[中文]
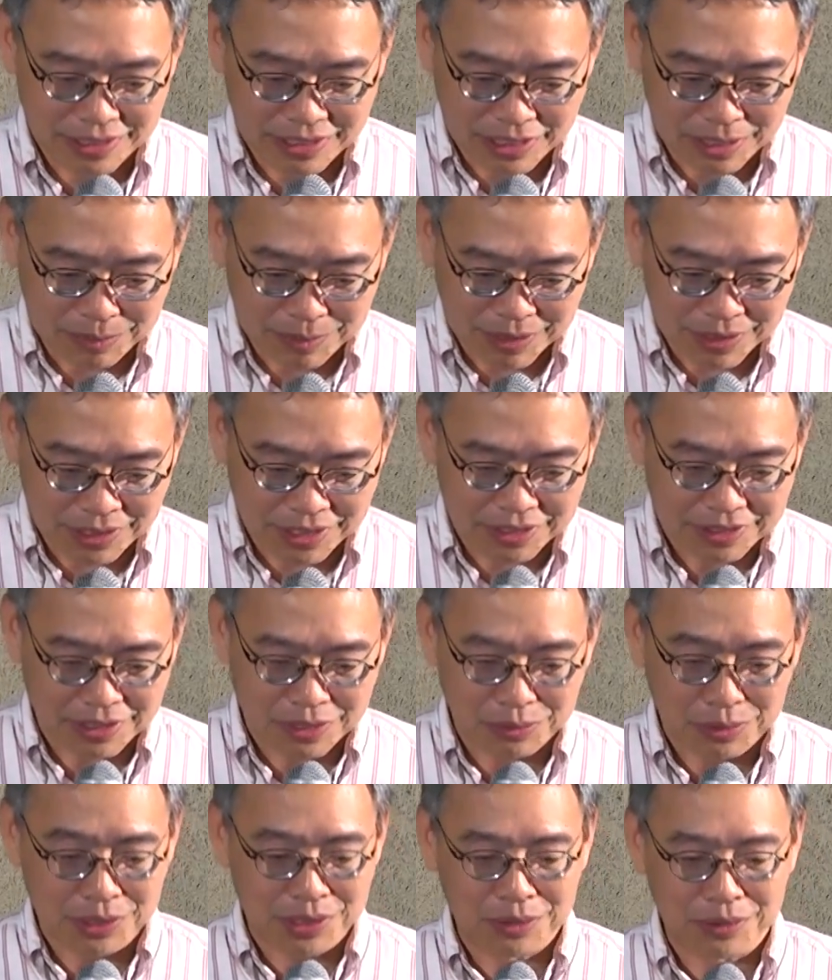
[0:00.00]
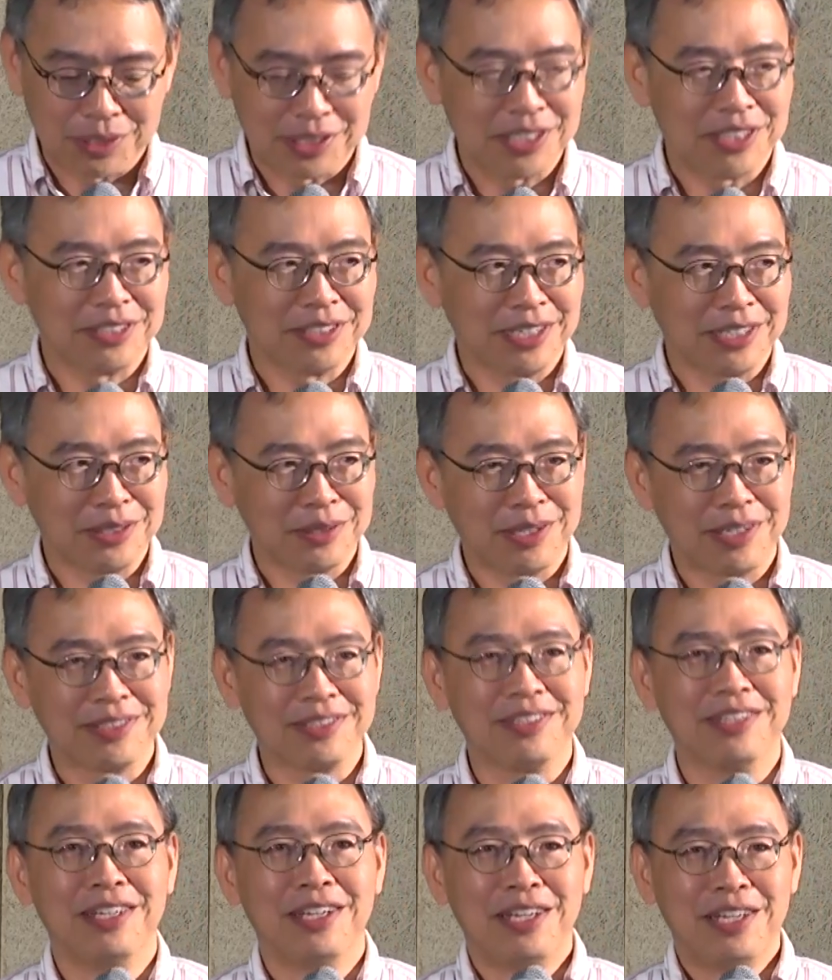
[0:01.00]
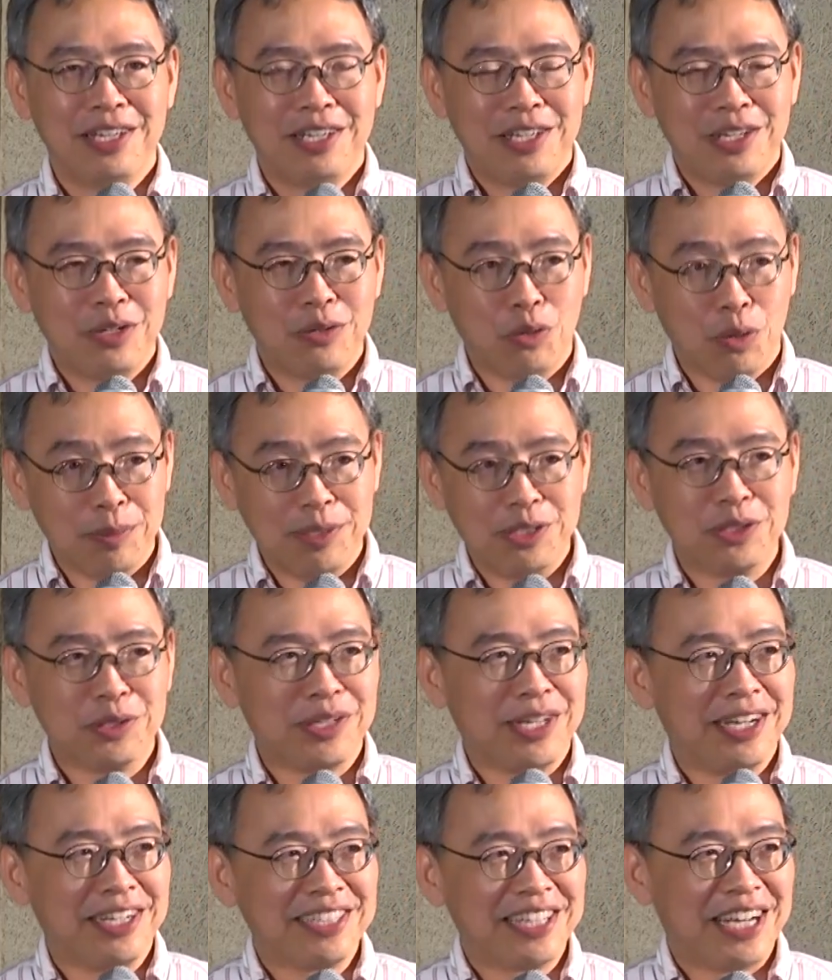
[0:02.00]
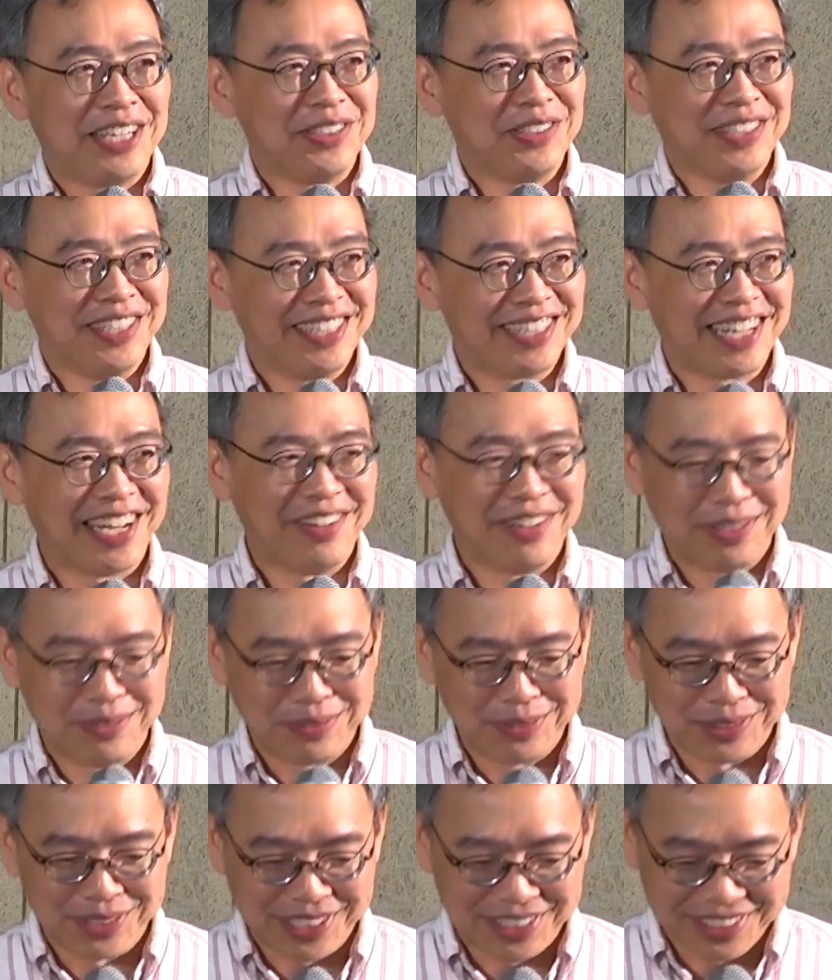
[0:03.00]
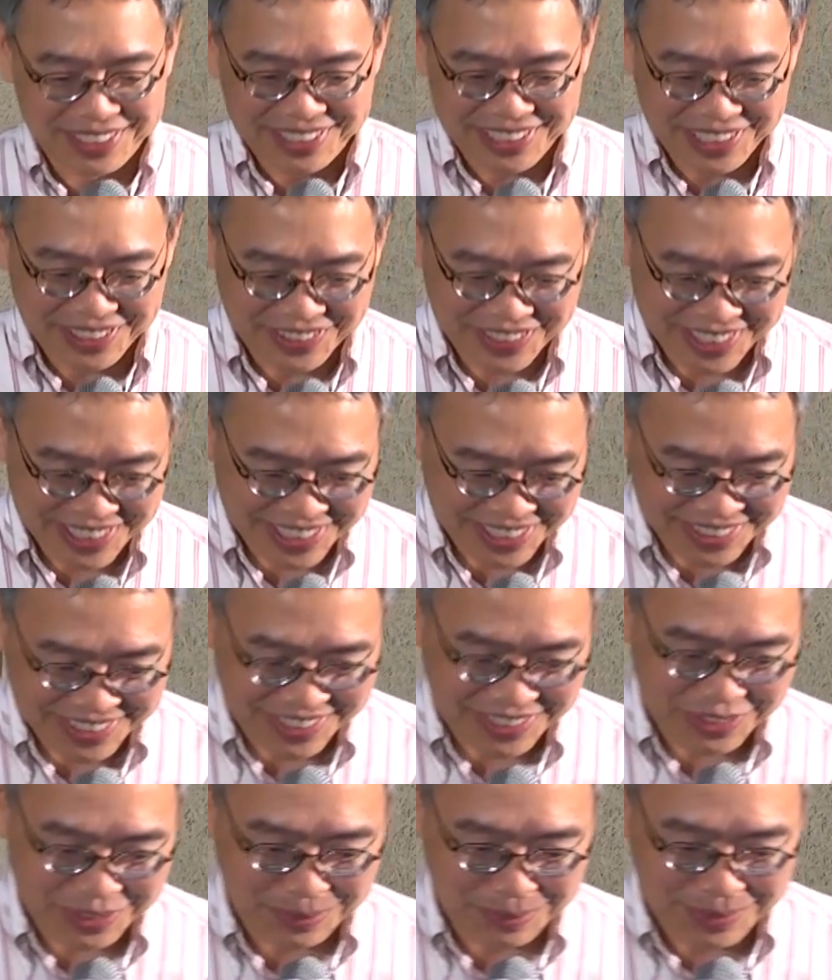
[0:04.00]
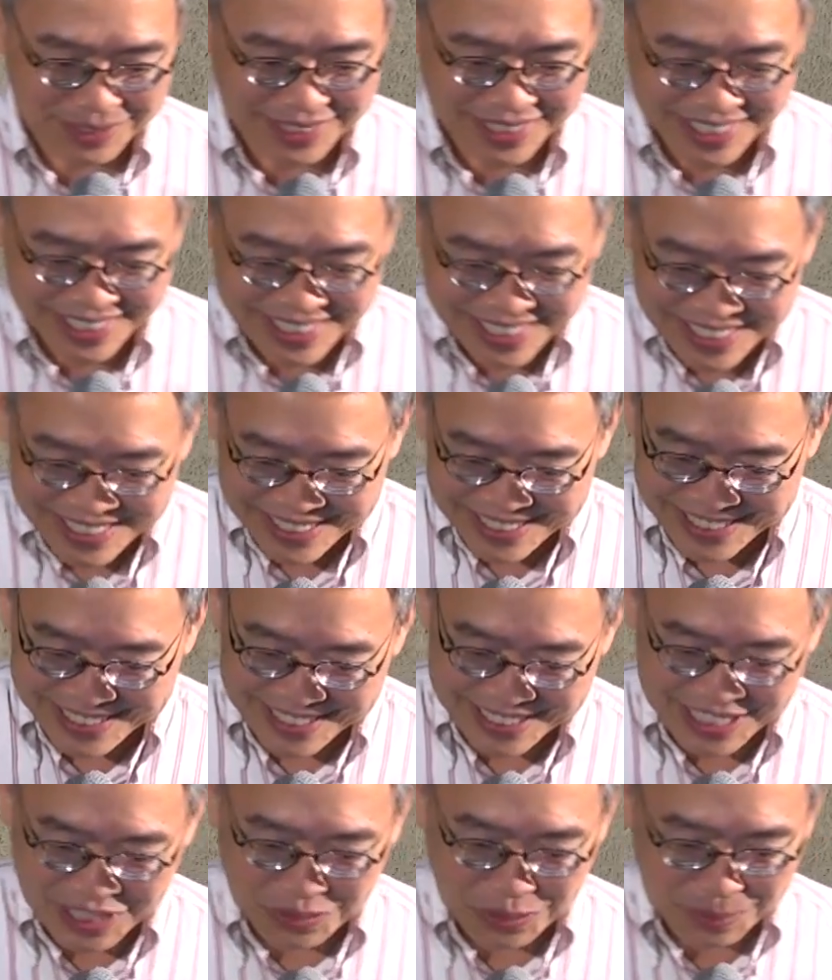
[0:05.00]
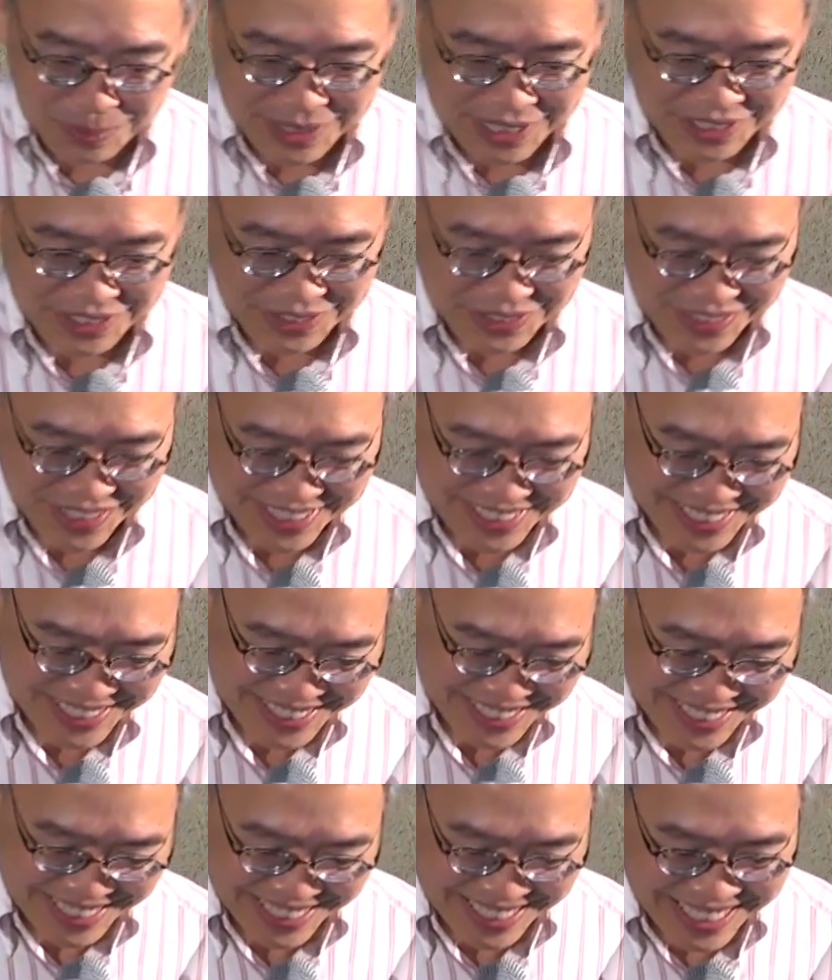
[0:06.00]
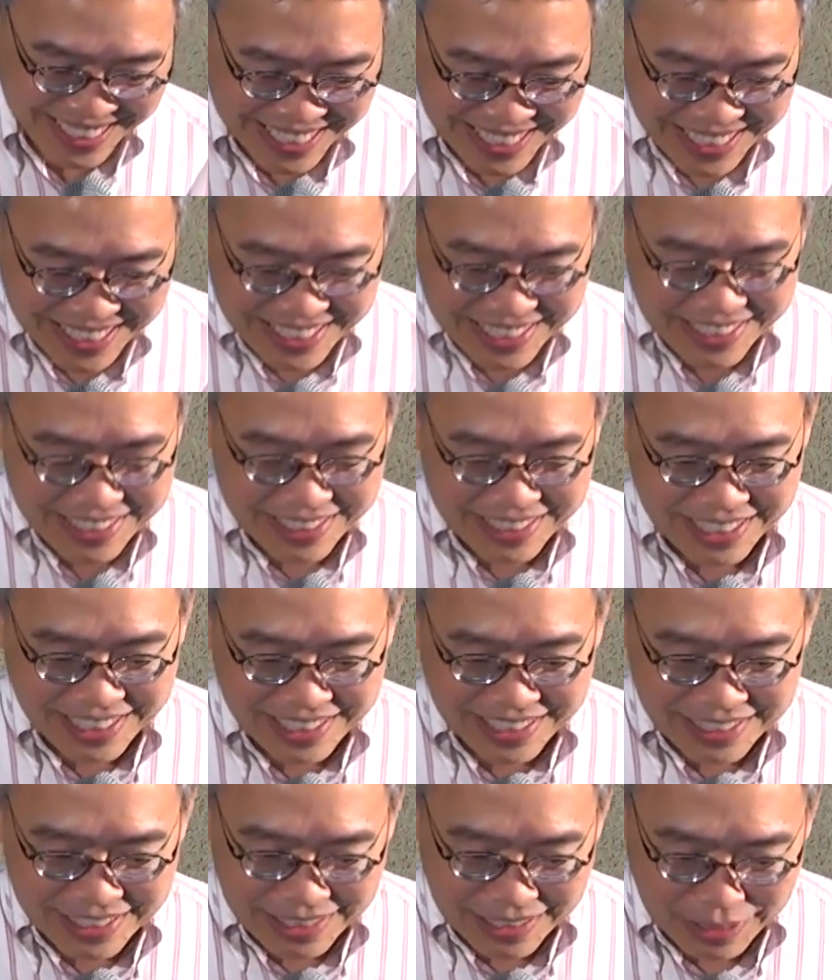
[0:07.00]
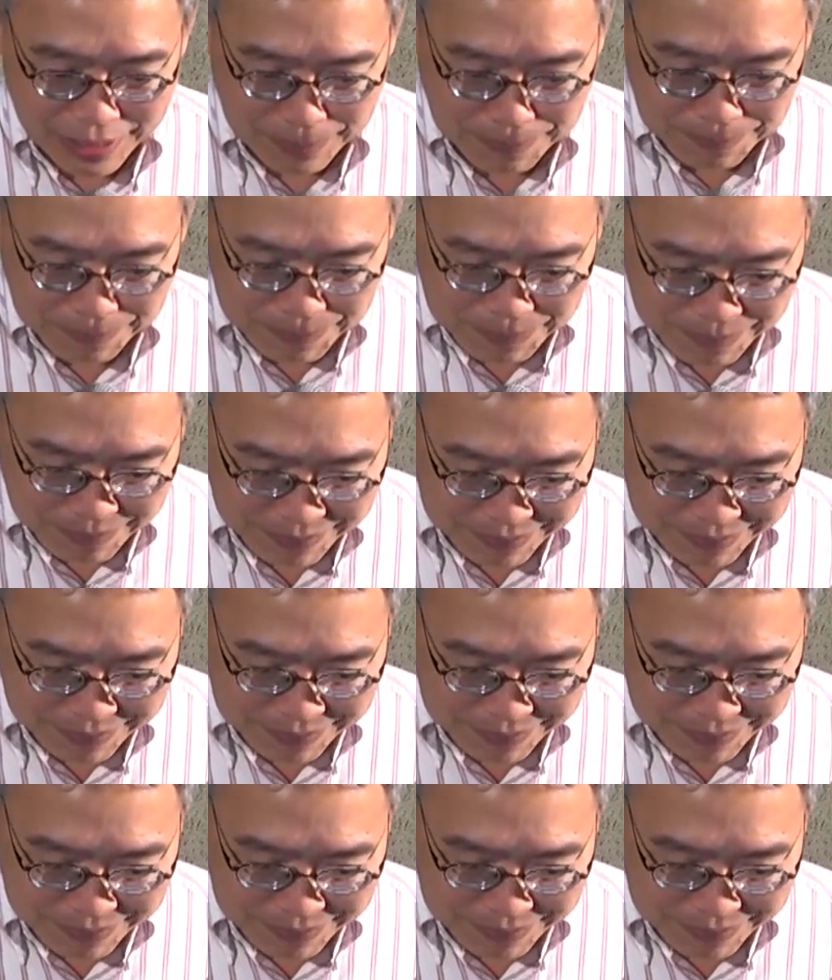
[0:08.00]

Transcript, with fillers: 李新民校长，我称为校长，因为他是我们中央大学的台湾副校的第一位校长，我们呃跟我们很有关系的人。那嗯，